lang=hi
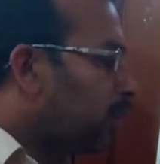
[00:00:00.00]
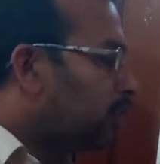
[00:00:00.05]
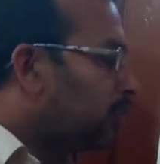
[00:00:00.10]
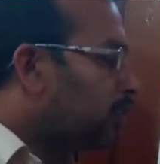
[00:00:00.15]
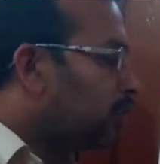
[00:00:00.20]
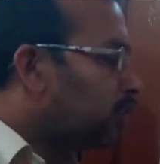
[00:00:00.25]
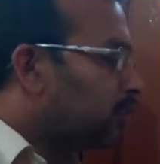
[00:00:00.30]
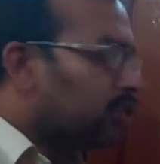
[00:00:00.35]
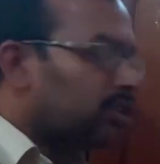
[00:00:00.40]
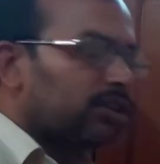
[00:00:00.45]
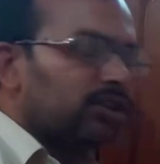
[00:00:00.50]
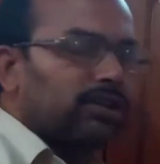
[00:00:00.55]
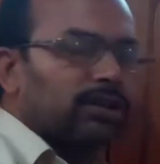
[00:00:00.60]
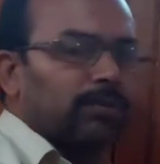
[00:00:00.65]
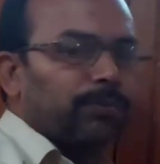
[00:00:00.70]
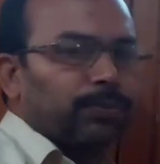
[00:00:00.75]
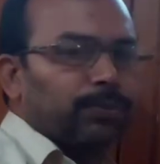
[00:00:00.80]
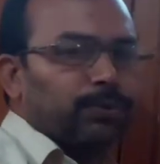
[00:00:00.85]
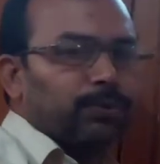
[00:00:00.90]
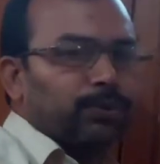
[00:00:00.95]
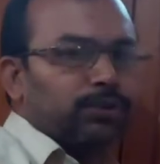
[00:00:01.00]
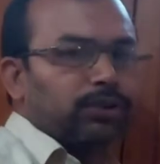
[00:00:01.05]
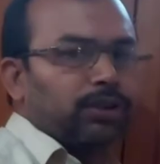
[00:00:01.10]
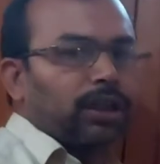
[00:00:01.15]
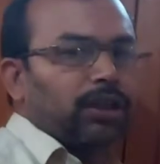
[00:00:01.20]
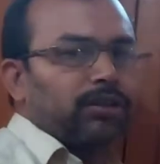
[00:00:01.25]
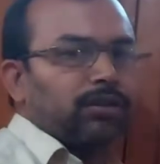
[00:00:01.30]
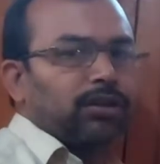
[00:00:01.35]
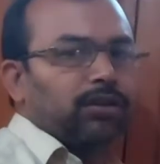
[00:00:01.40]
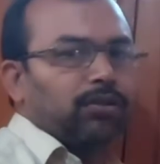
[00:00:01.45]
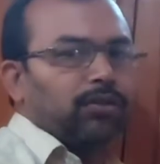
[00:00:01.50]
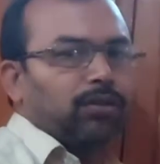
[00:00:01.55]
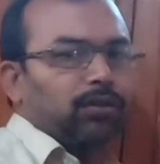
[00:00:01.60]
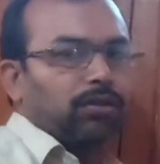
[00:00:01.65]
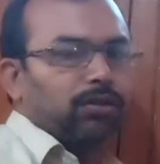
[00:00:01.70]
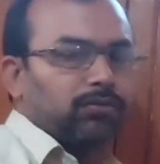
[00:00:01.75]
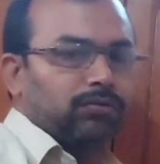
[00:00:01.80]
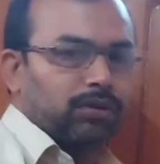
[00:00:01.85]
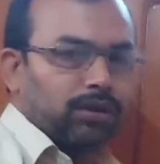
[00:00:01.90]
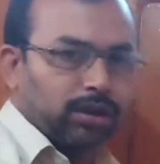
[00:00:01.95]
की अच्छी स्थिति पुरुष जातक
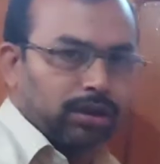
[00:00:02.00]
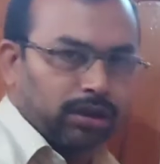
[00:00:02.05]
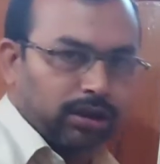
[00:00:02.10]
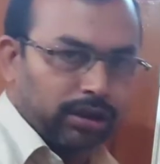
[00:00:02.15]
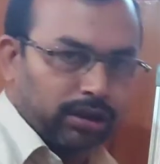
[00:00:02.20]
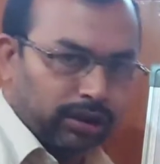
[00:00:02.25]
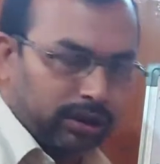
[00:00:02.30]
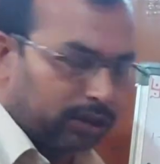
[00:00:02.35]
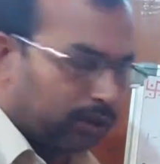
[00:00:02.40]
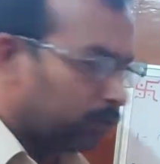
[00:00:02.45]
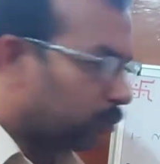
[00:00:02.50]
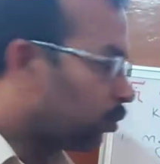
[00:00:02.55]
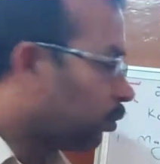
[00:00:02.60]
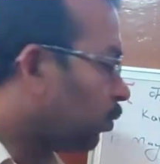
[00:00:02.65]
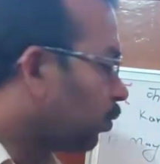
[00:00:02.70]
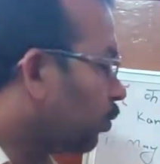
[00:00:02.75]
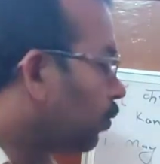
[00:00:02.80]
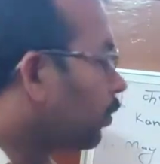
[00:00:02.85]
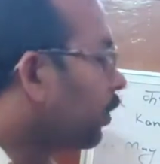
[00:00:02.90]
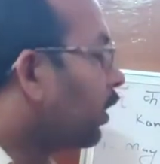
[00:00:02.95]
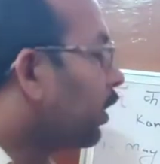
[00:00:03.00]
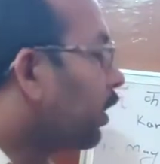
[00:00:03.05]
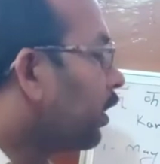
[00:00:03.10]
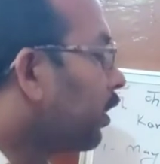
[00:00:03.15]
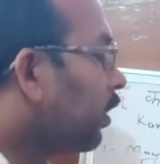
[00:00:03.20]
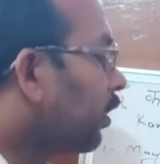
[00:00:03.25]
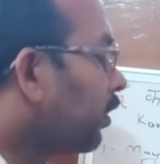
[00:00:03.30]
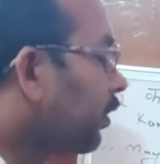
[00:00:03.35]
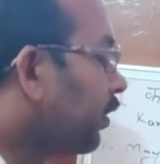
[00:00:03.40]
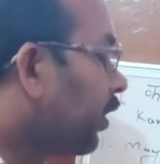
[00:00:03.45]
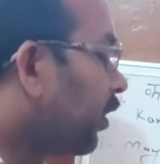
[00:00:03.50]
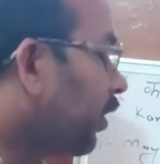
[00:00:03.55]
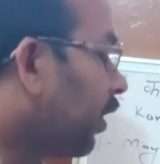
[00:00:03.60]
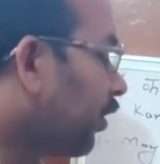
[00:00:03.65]
और लड़कियों दोनों के लिए कन्या